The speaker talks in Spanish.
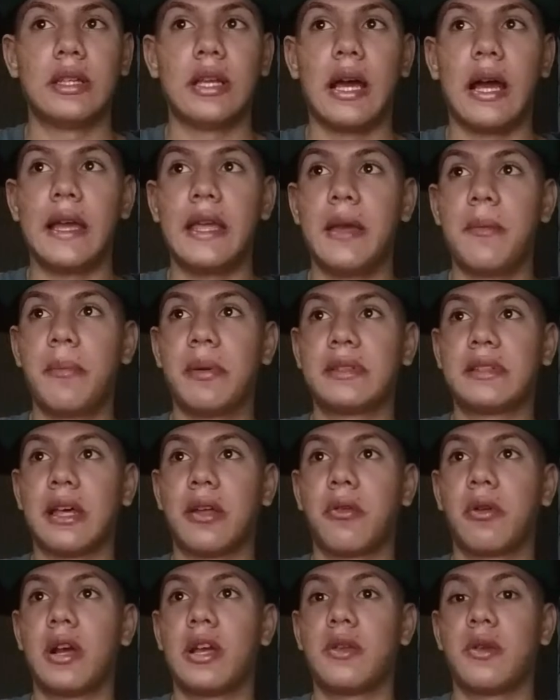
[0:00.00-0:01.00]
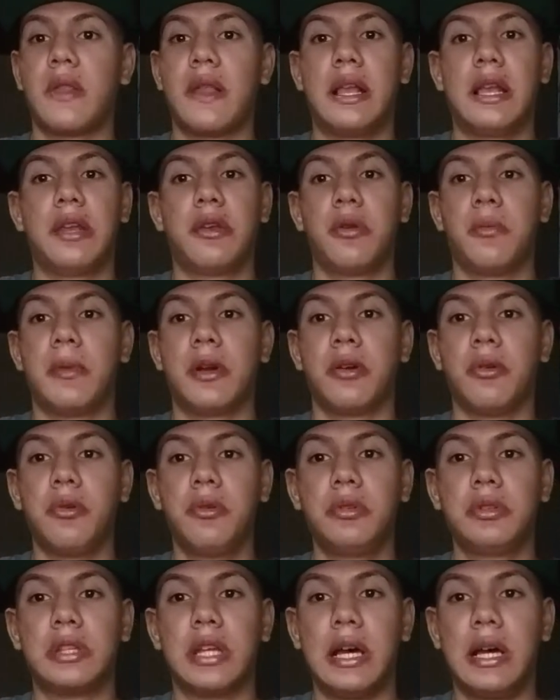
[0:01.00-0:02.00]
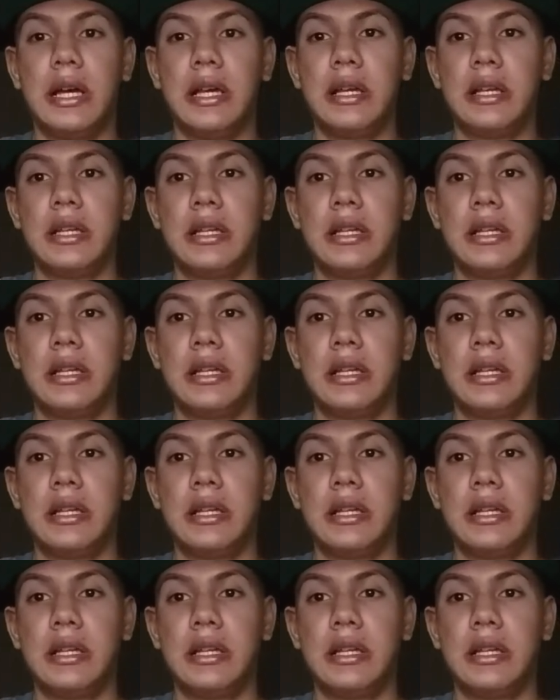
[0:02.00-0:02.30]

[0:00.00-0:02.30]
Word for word: Ahí empezaron ellos a darle no me gusta.